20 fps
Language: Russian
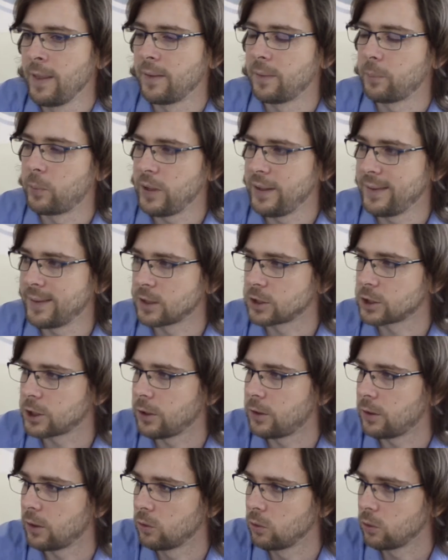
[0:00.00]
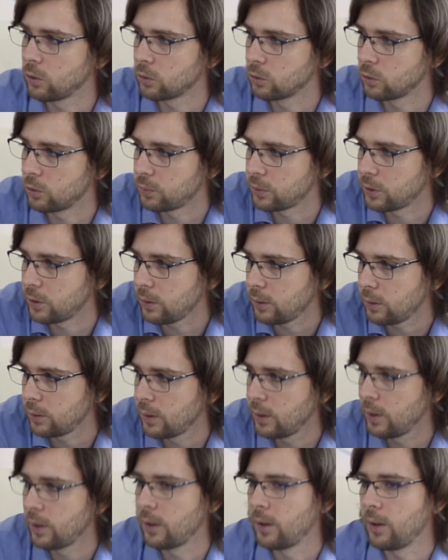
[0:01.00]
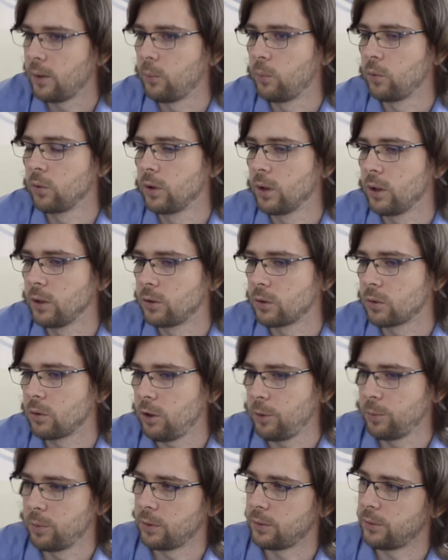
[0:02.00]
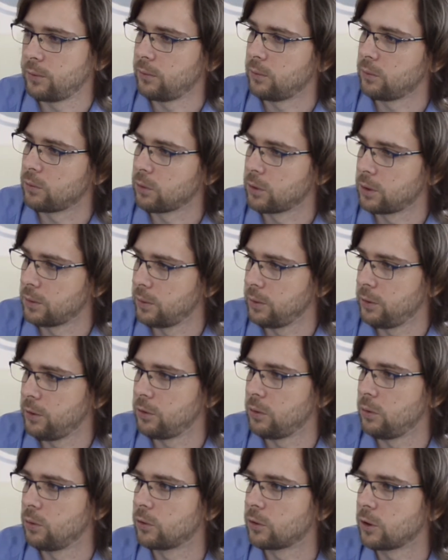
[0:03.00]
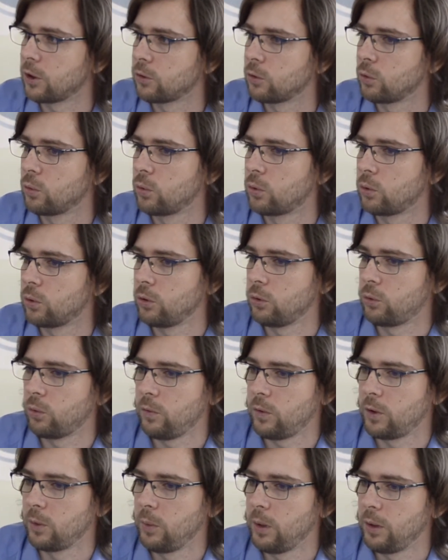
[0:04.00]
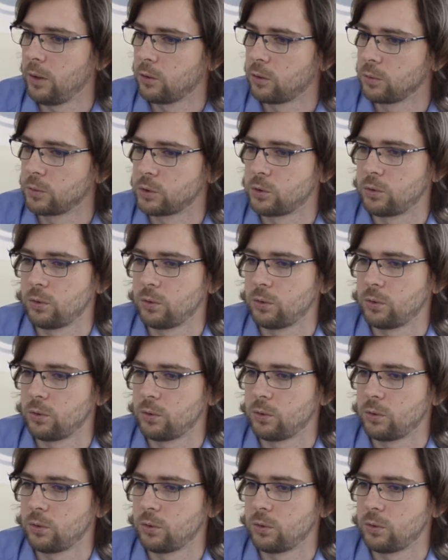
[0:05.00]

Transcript: При нажатии одной кнопки бухгалтеру либо руководителю сразу уходит уведомление о том,